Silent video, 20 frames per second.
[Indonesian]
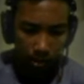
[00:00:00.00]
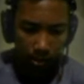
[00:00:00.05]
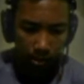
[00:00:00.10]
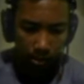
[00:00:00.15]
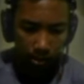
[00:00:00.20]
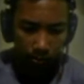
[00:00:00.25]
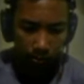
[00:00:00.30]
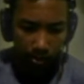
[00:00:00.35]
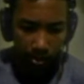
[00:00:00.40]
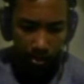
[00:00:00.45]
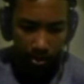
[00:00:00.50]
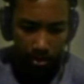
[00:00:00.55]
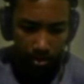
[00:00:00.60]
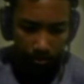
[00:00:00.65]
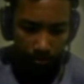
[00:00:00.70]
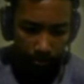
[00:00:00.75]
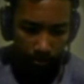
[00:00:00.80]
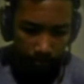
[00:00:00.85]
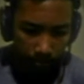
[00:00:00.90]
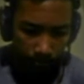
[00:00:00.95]
anjir gua udah jadi
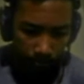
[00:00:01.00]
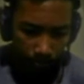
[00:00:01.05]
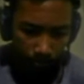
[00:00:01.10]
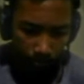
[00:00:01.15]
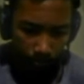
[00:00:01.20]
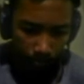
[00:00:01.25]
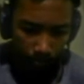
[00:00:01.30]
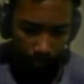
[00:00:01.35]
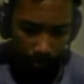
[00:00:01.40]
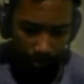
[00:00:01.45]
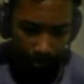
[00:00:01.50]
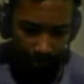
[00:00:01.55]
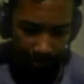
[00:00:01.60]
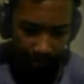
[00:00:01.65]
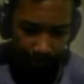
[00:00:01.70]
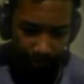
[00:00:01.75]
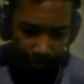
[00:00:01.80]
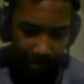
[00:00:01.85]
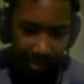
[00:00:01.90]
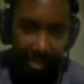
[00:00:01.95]
apa
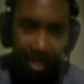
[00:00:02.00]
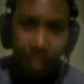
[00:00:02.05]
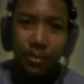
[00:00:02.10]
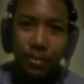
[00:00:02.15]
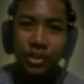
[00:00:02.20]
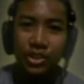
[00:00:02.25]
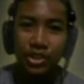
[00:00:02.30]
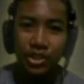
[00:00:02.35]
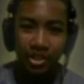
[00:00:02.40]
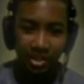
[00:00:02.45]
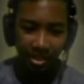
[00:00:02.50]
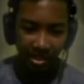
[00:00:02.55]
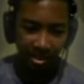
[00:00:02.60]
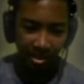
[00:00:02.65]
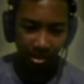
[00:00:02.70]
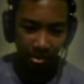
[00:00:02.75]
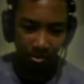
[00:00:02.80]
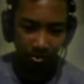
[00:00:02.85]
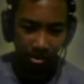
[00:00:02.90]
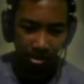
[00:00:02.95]
ih gua udah jadi pocong
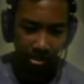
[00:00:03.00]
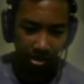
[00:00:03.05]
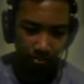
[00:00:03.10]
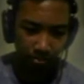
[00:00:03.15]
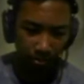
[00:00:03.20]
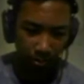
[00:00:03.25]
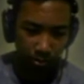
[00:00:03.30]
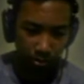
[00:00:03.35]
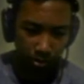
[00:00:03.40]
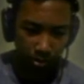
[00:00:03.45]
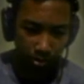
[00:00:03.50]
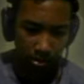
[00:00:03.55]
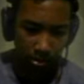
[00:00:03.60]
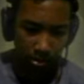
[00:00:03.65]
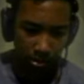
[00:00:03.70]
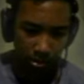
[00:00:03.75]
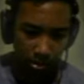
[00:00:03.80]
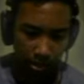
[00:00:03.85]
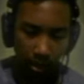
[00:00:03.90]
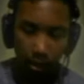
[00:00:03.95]
gua udah jadi pocong
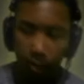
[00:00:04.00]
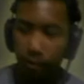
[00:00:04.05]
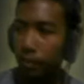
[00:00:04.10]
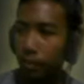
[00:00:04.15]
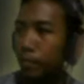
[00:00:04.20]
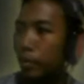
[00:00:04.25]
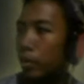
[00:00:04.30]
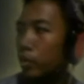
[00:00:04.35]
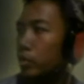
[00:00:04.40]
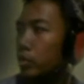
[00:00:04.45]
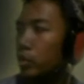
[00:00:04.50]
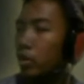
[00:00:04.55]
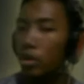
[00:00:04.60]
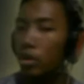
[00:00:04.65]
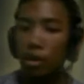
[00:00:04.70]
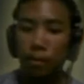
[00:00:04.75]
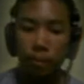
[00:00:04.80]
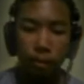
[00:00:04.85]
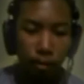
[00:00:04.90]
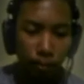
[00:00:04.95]
eh pocong
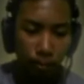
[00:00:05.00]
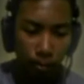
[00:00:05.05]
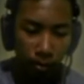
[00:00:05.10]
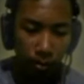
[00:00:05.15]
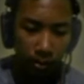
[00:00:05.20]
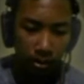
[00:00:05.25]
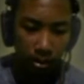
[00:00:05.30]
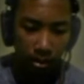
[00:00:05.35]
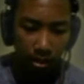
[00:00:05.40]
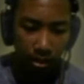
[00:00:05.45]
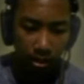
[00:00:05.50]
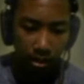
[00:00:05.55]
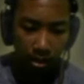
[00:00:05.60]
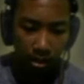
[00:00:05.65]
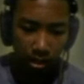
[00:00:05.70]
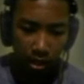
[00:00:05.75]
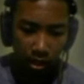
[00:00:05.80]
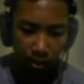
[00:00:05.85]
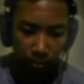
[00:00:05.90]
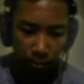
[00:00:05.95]
kepompong saja
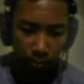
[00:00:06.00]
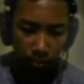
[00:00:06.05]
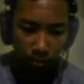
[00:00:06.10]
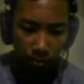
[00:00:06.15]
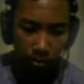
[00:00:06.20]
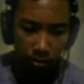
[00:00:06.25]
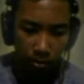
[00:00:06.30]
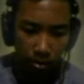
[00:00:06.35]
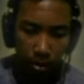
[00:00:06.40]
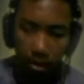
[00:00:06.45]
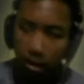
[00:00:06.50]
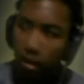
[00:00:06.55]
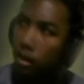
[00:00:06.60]
kepompong